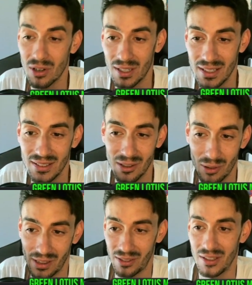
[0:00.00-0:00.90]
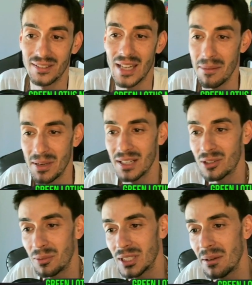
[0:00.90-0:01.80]
que tiene es el coleccionista de pieles,
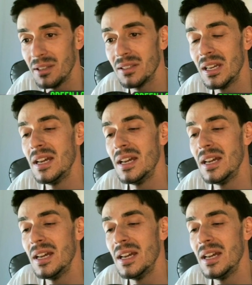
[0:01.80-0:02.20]
como sabéis.